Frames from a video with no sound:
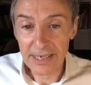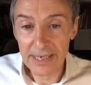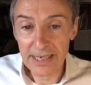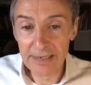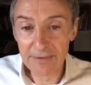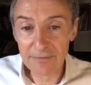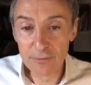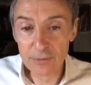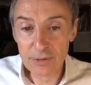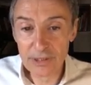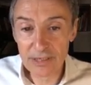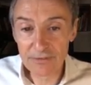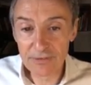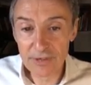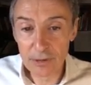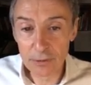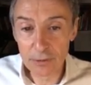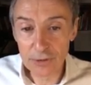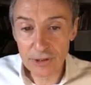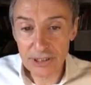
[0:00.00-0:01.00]
Et vous
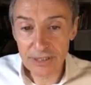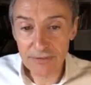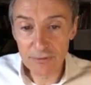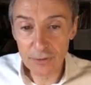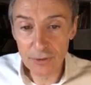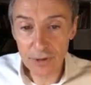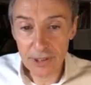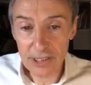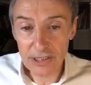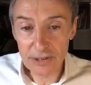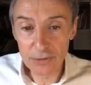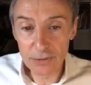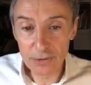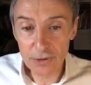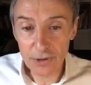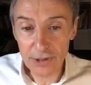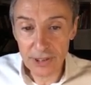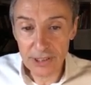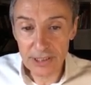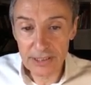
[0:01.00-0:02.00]
avez le chef d'orchestre du
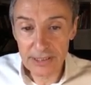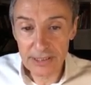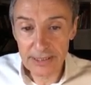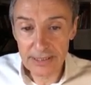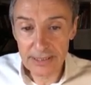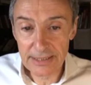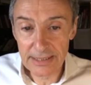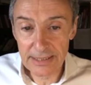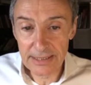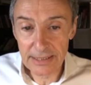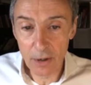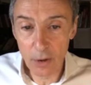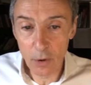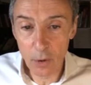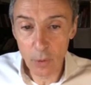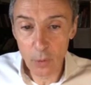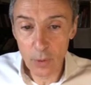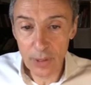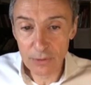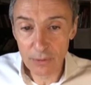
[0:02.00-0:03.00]
cœur qui est ici,
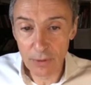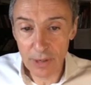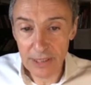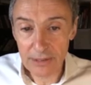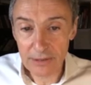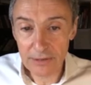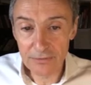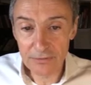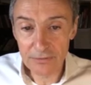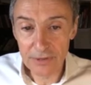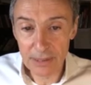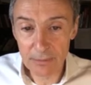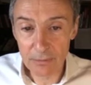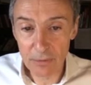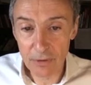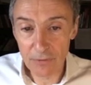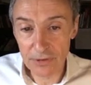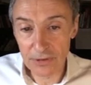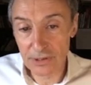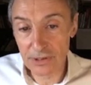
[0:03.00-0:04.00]
en haut à droite,
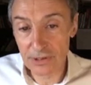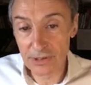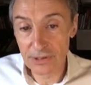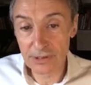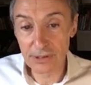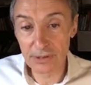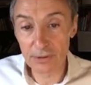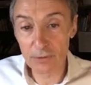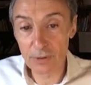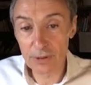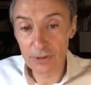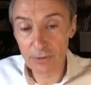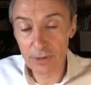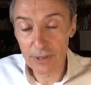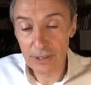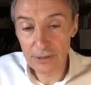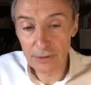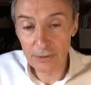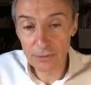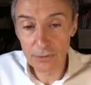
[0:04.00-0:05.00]
finalement. Enfin, ici, c'est en haut à
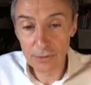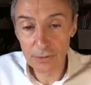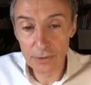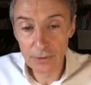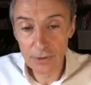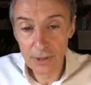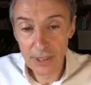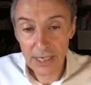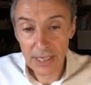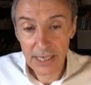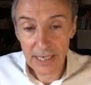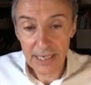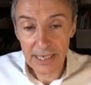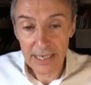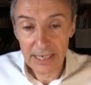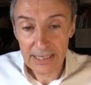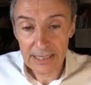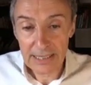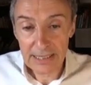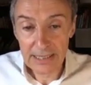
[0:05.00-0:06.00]
droite. Donc, euh,
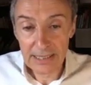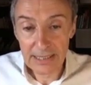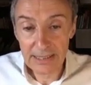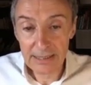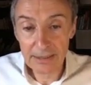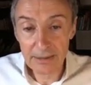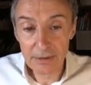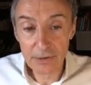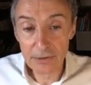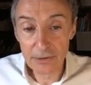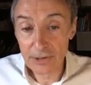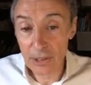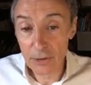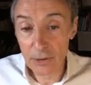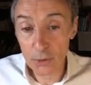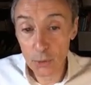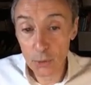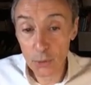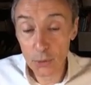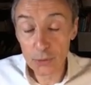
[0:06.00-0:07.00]
et qui, euh, c'est le
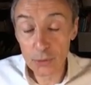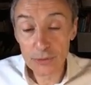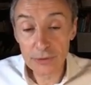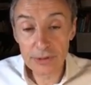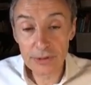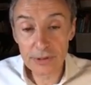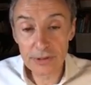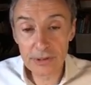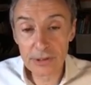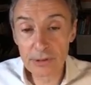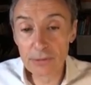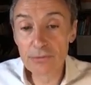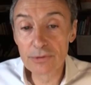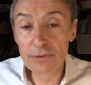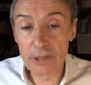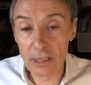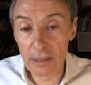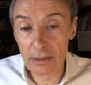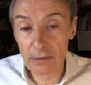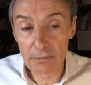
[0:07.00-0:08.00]
nœud
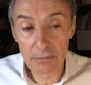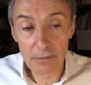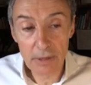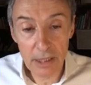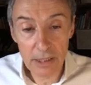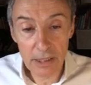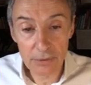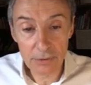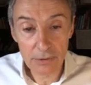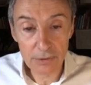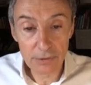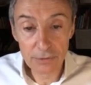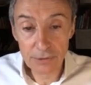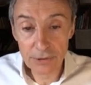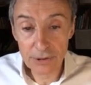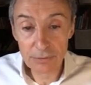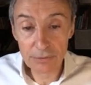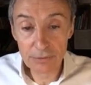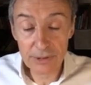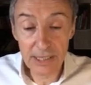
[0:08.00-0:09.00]
sinusal. Voilà, donc le nœud
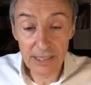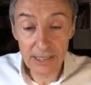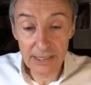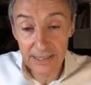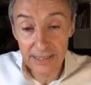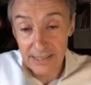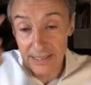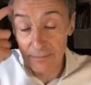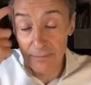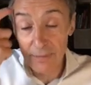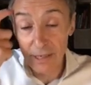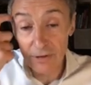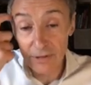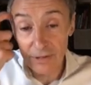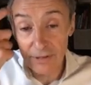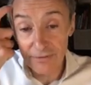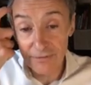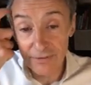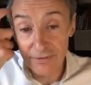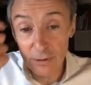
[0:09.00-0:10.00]
sinusal, et qui bat
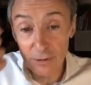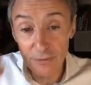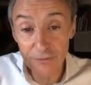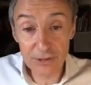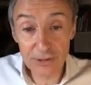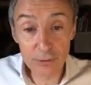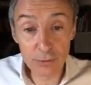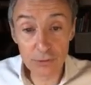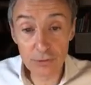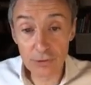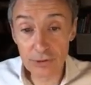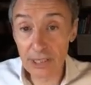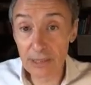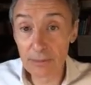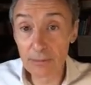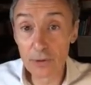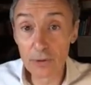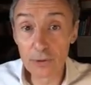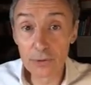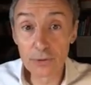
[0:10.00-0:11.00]
en effet de façon
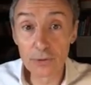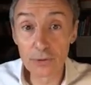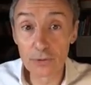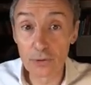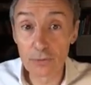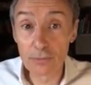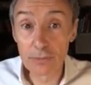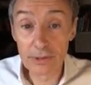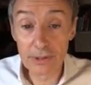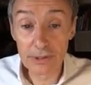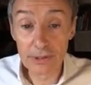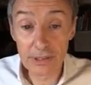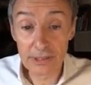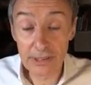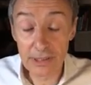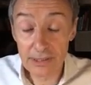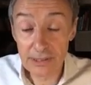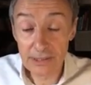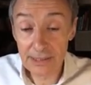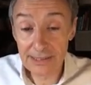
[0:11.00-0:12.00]
totalement autonome.
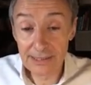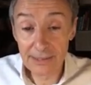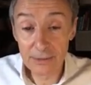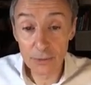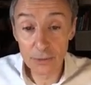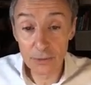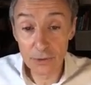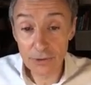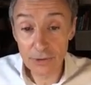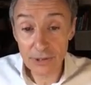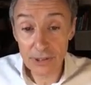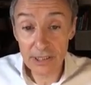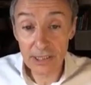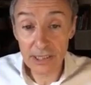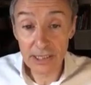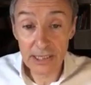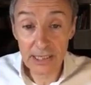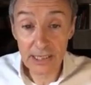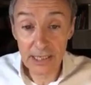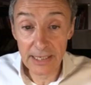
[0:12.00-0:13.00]
C'est assez étonnant,
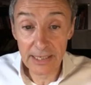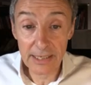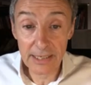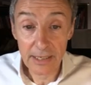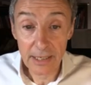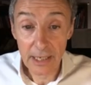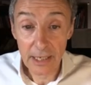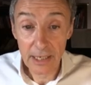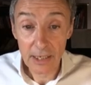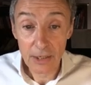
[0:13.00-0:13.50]
c'est-à-dire qu'il est